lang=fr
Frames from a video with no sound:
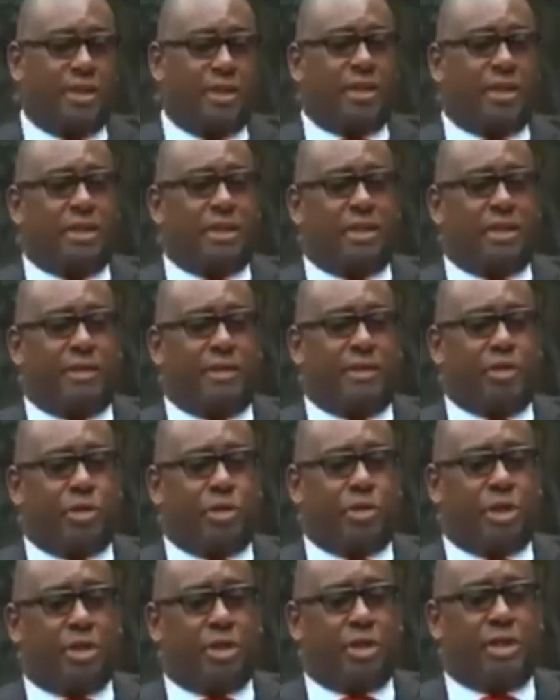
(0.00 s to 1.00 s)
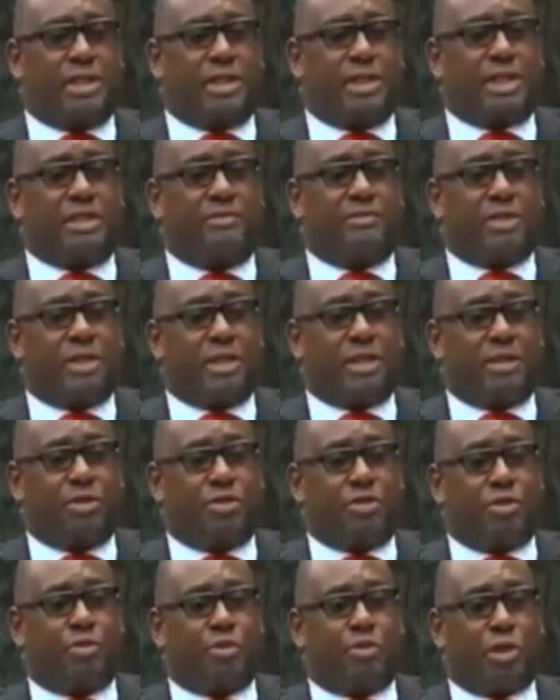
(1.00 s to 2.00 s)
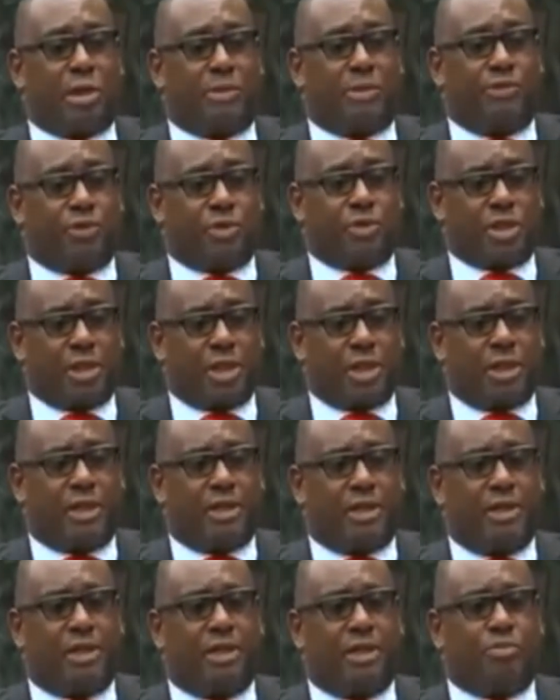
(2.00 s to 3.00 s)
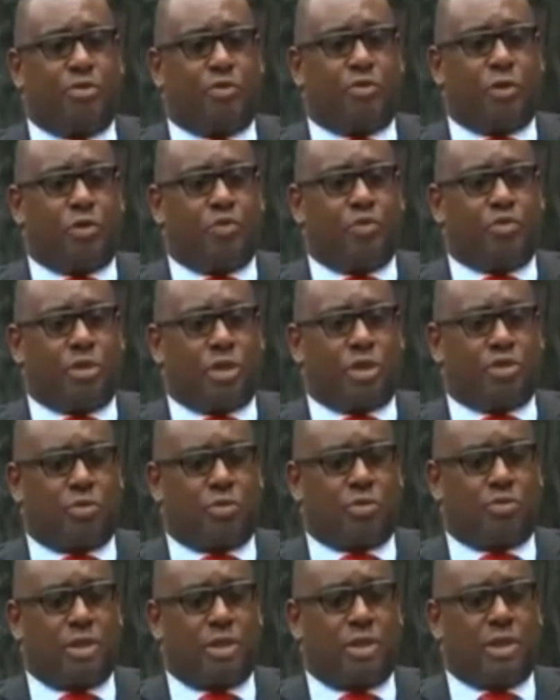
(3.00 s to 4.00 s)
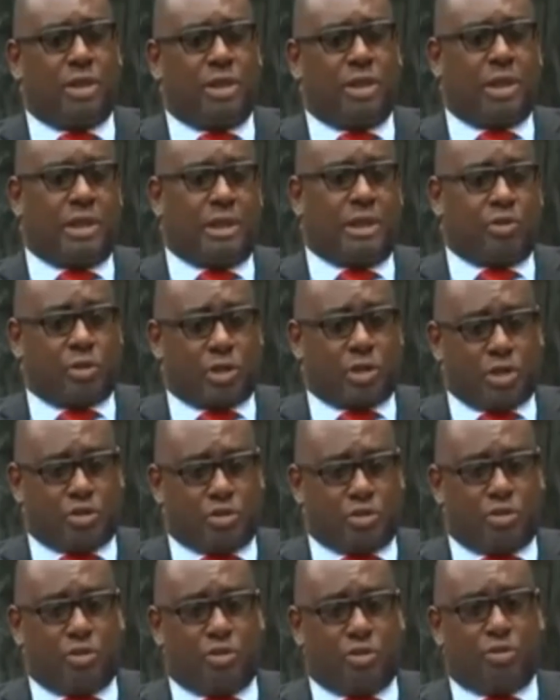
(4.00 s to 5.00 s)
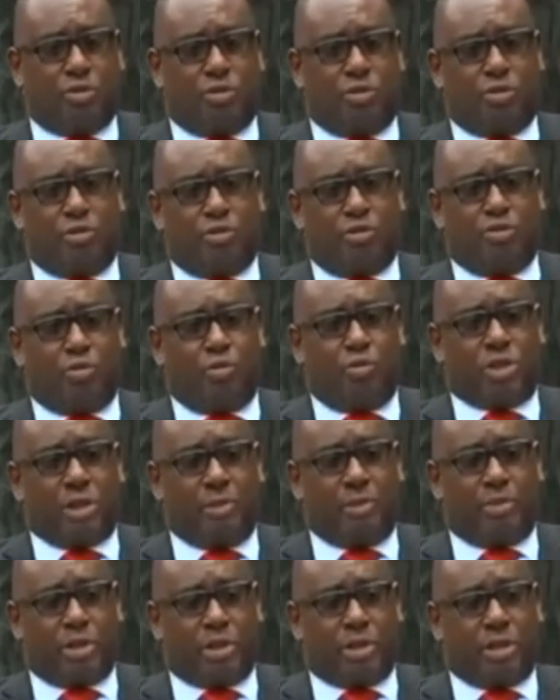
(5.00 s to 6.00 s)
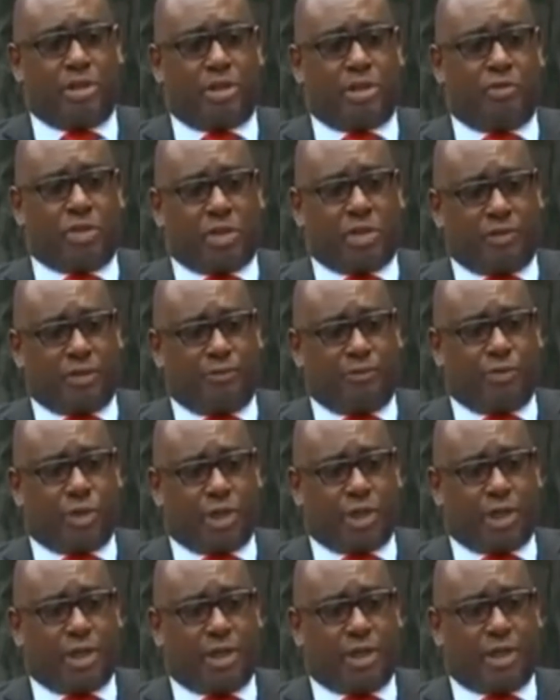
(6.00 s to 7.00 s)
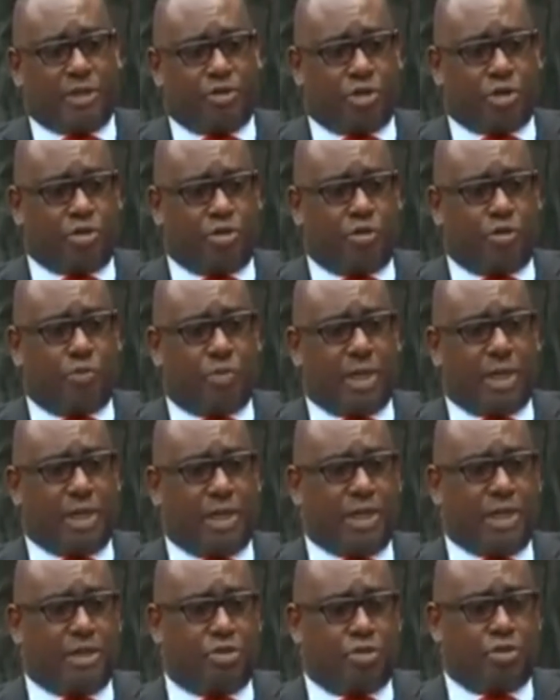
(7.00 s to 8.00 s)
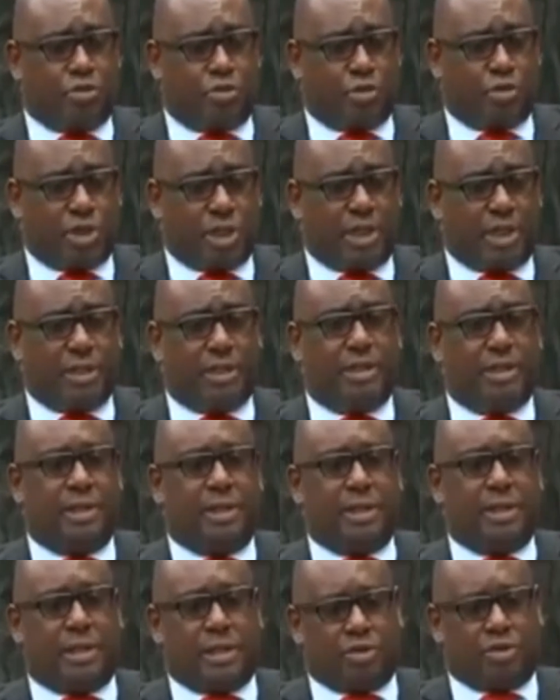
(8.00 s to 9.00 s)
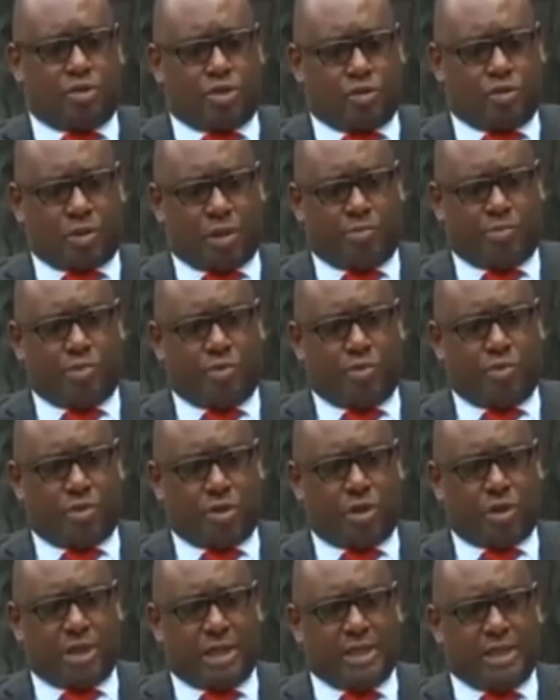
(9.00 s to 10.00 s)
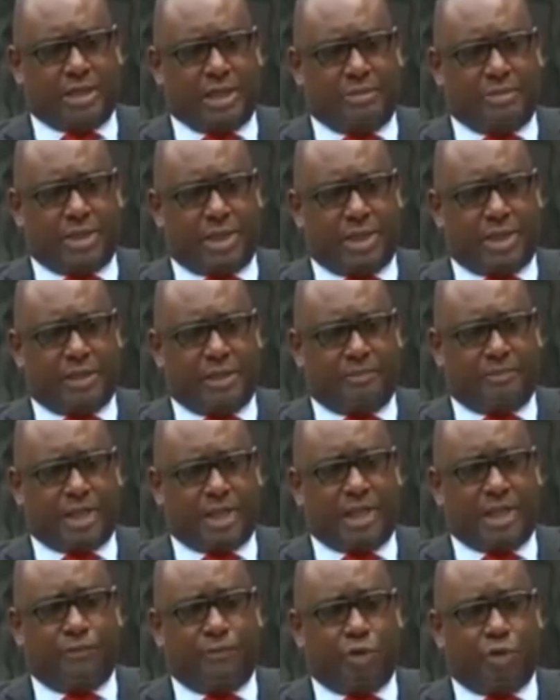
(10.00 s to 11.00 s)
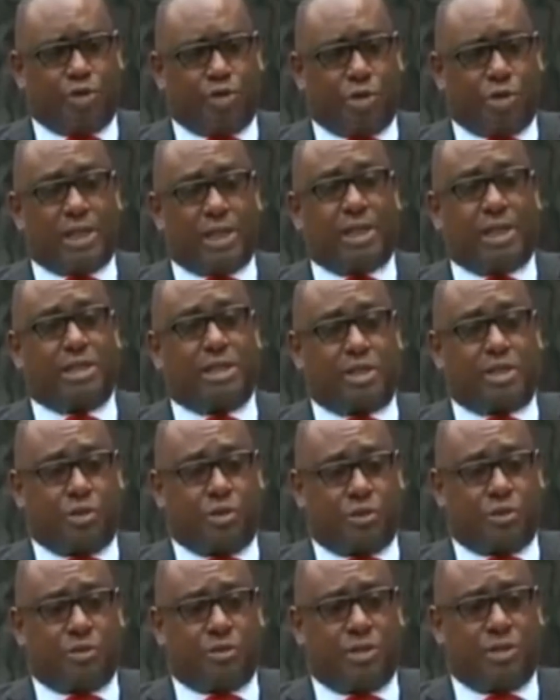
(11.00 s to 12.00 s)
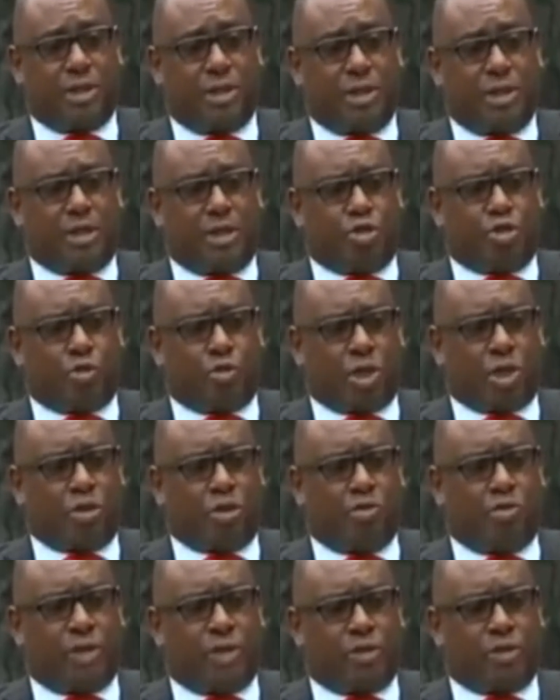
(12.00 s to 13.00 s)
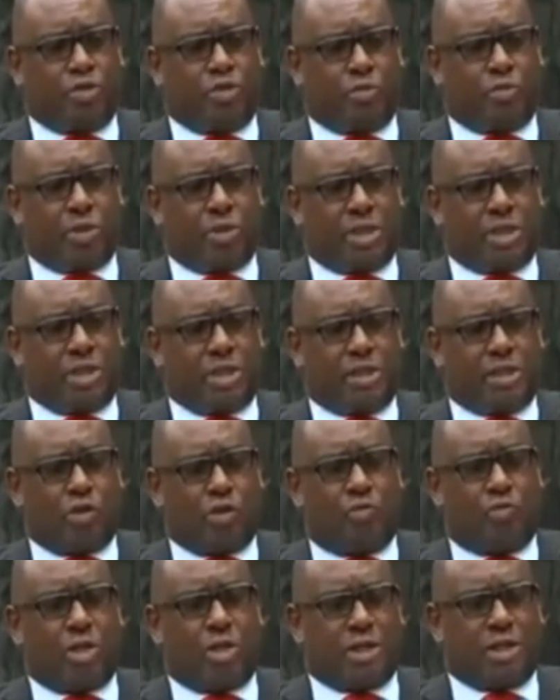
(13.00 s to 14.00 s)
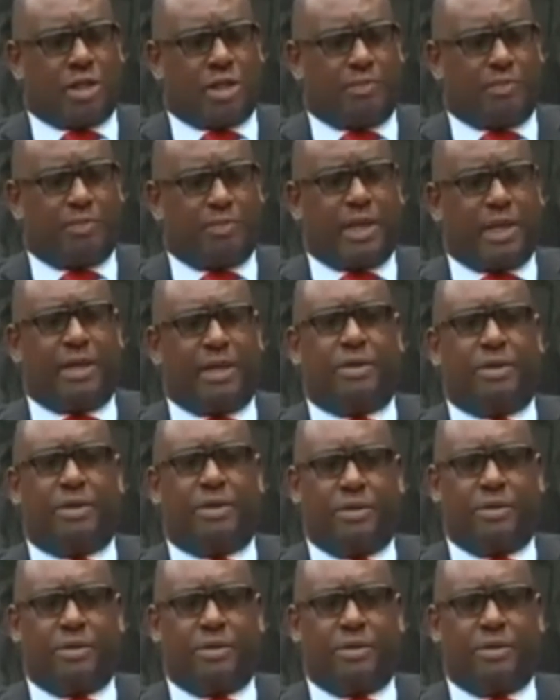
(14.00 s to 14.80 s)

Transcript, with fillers: d'évaluer les activités de ce programme frontière pour voir où nous en sommes. Les autres questions non moins importantes que vous avez évoquées, la situation au Mali, la situation au Tchad, justement pour euh, examiner l'évolution de la transition. Je crois que l'ouverture de notre présidence a commencé par euh,